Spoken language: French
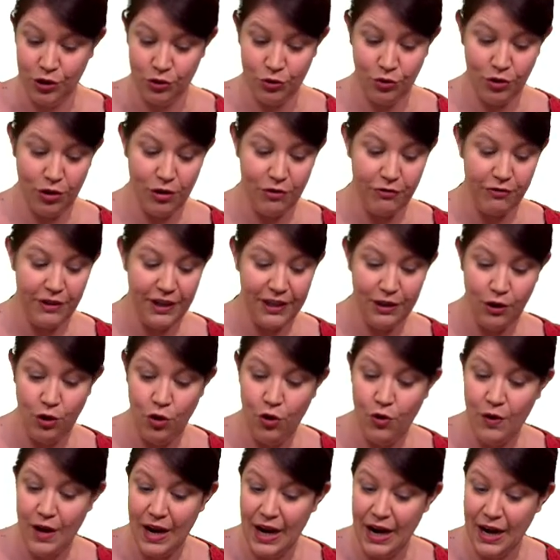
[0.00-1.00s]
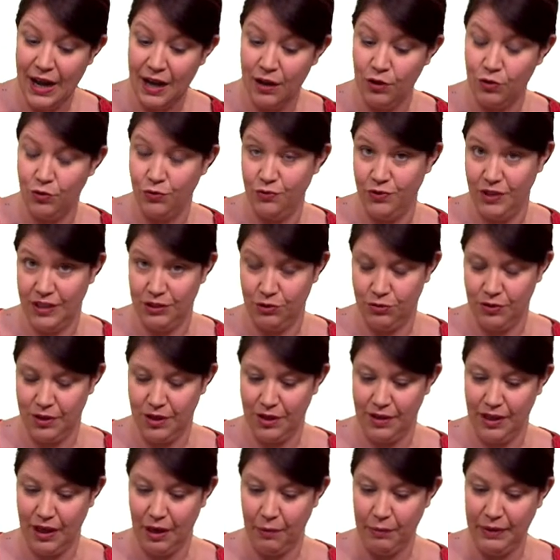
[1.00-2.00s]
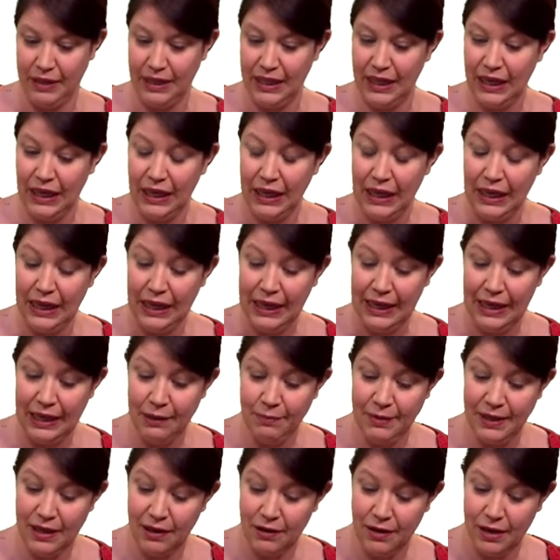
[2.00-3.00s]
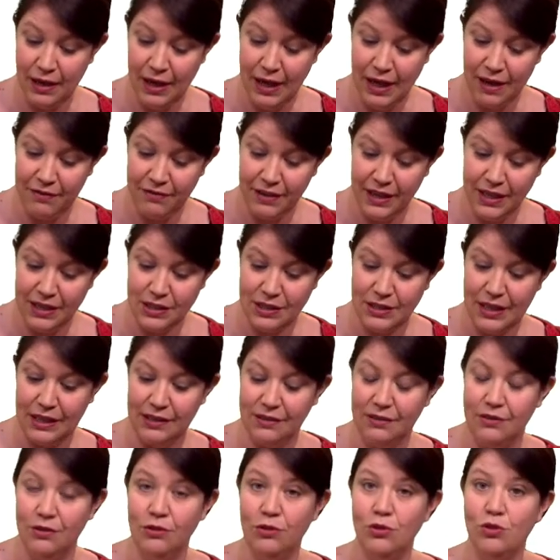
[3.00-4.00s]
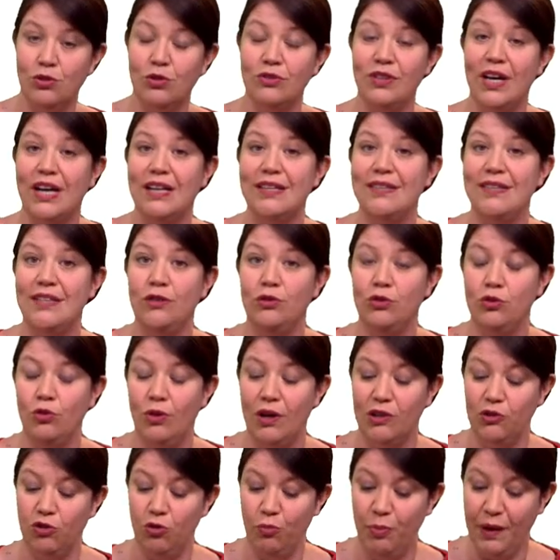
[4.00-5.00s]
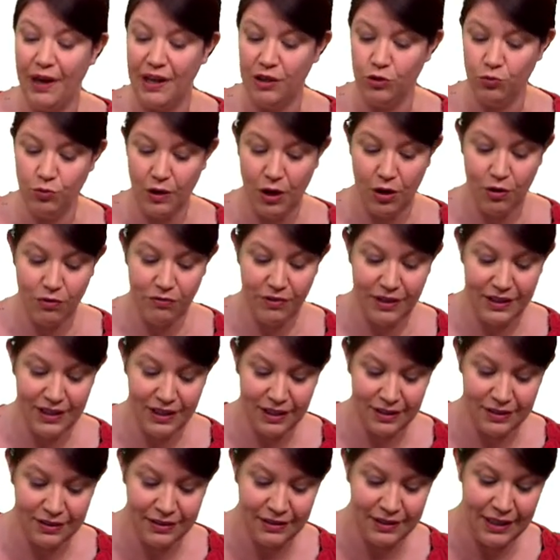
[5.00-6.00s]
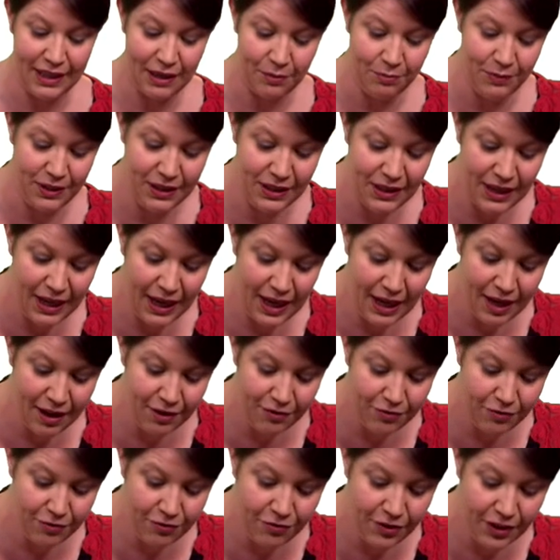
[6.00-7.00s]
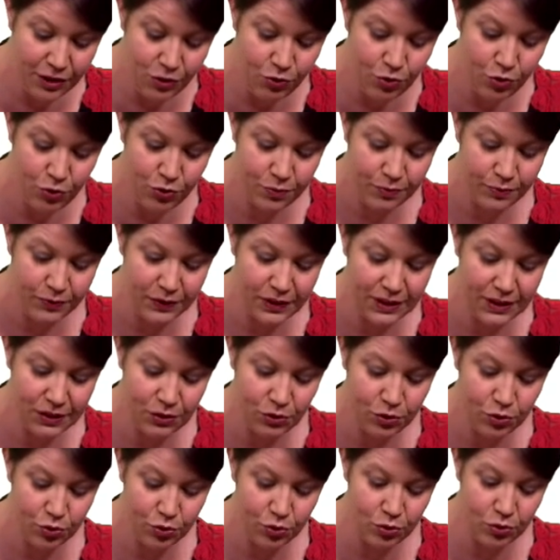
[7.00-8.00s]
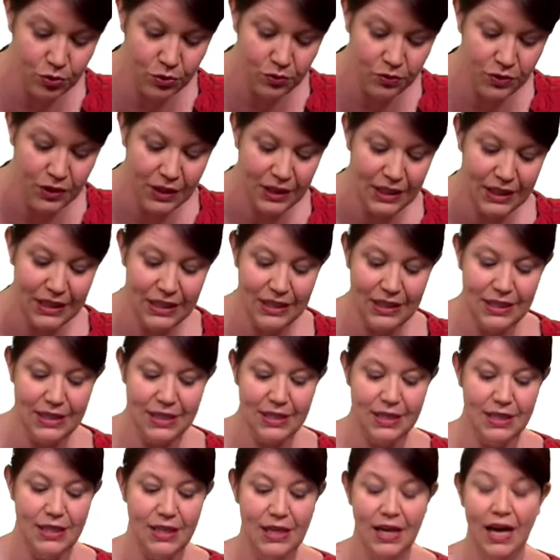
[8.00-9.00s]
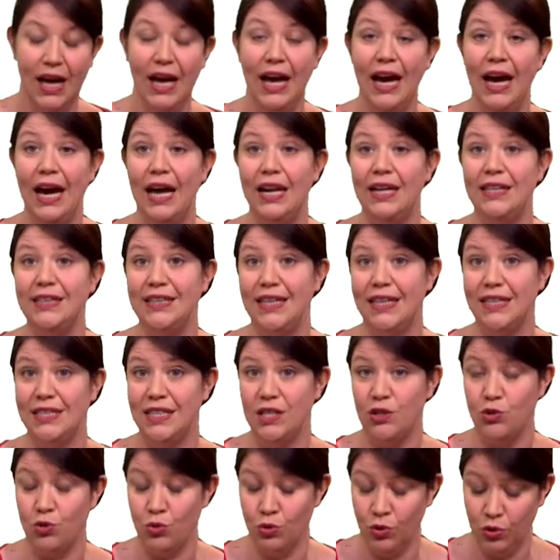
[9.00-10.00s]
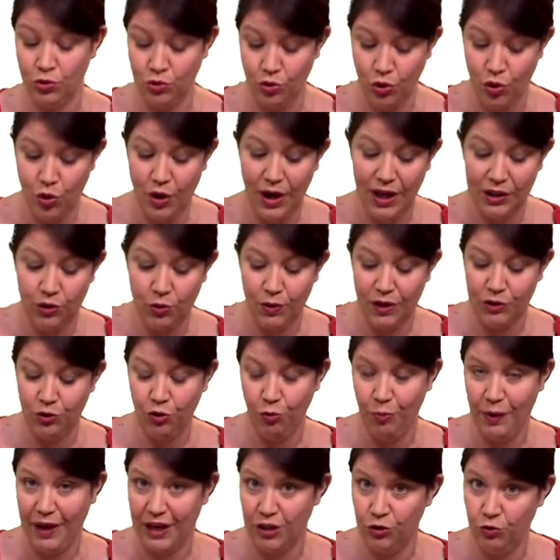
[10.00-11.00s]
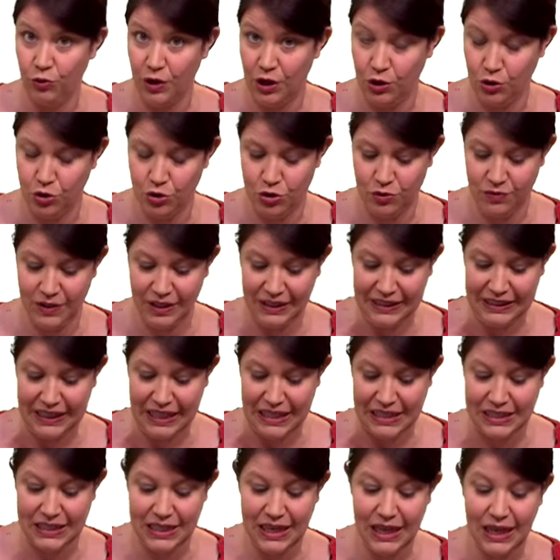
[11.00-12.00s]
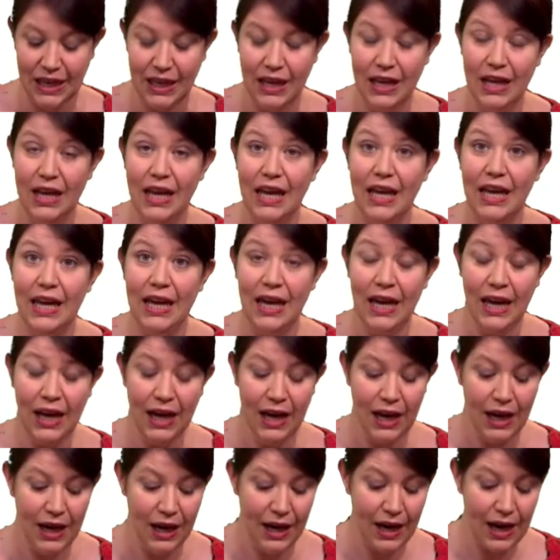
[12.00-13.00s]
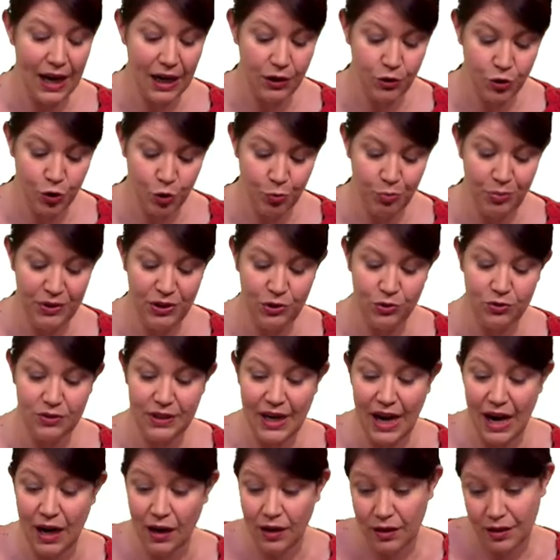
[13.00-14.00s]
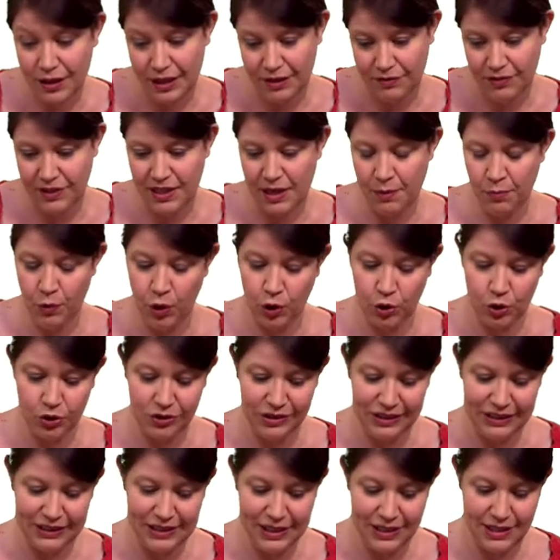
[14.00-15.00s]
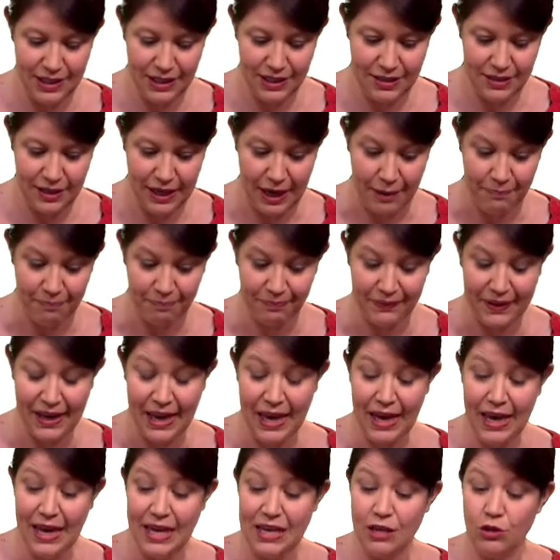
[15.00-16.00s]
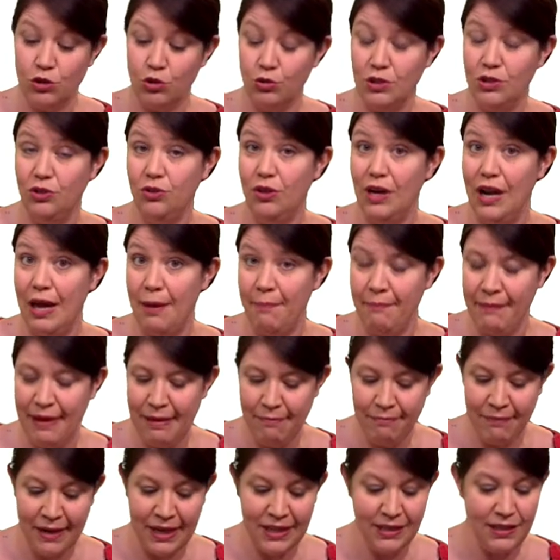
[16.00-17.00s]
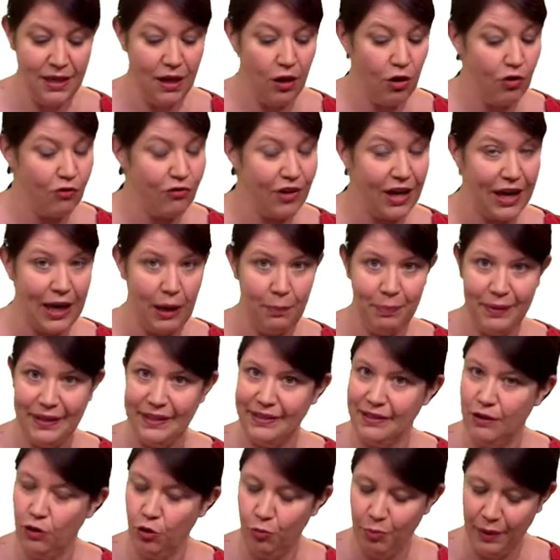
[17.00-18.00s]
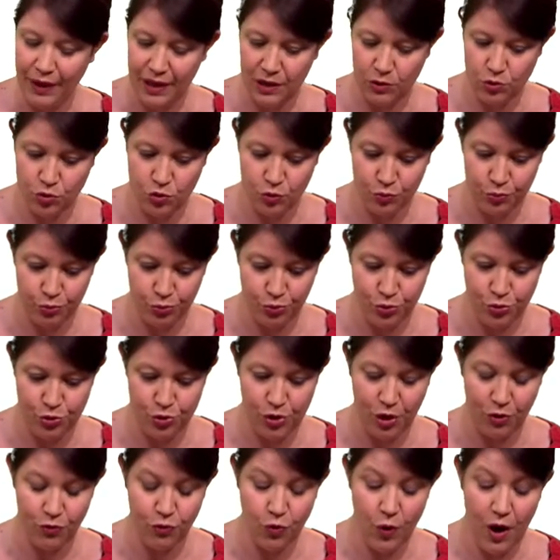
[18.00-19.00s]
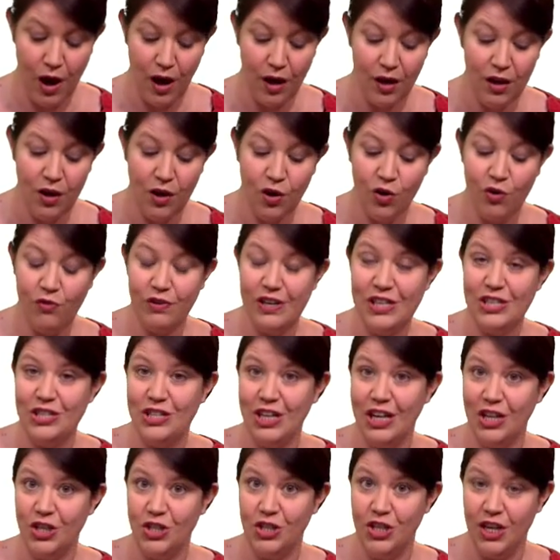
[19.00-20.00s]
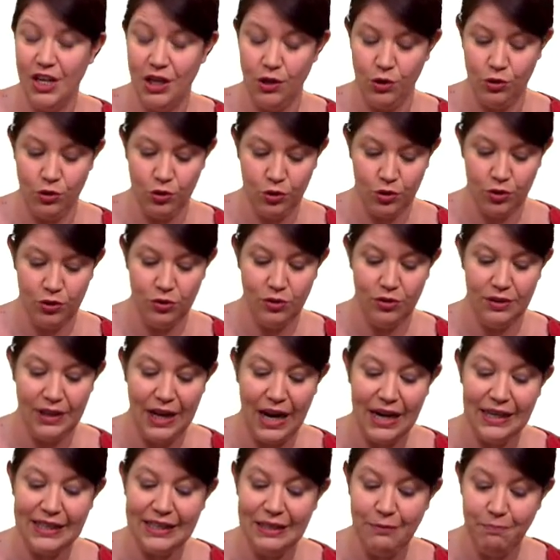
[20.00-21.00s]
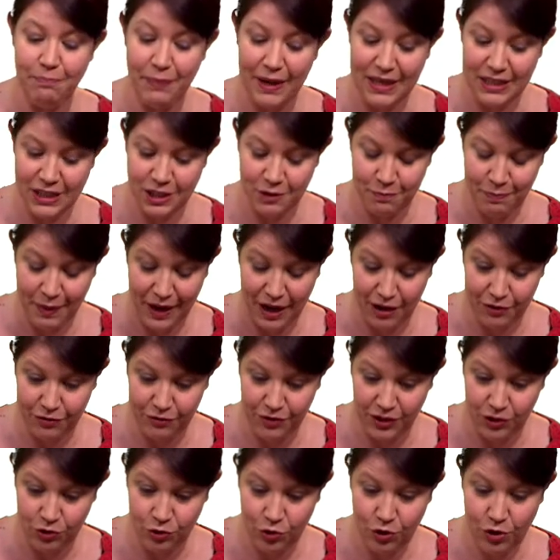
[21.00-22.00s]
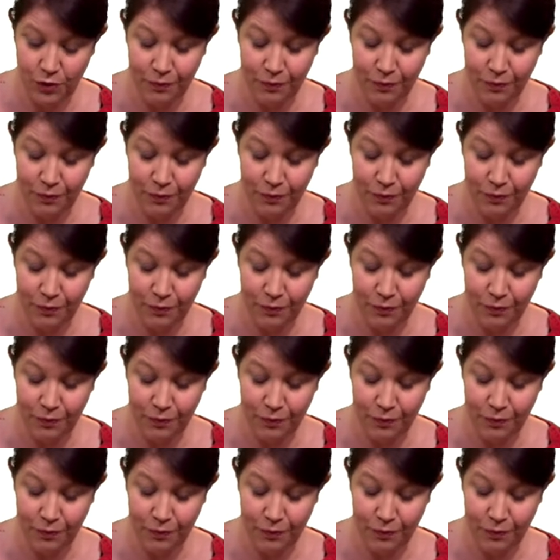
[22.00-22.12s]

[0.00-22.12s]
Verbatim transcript: Donc en fait, le L1 qu'on vient de déterminer, eh bien, avec euh, ce tracé de droite opératoire, on va déterminer un V2 qui se trouve ici, à l'intersection entre la droite opératoire que je viens de tracer et la courbe binodale, évidemment, côté des extraits. Et ensuite, de la même manière, on va répéter l'opération plusieurs fois. On va chercher une conodale qui passe par V2.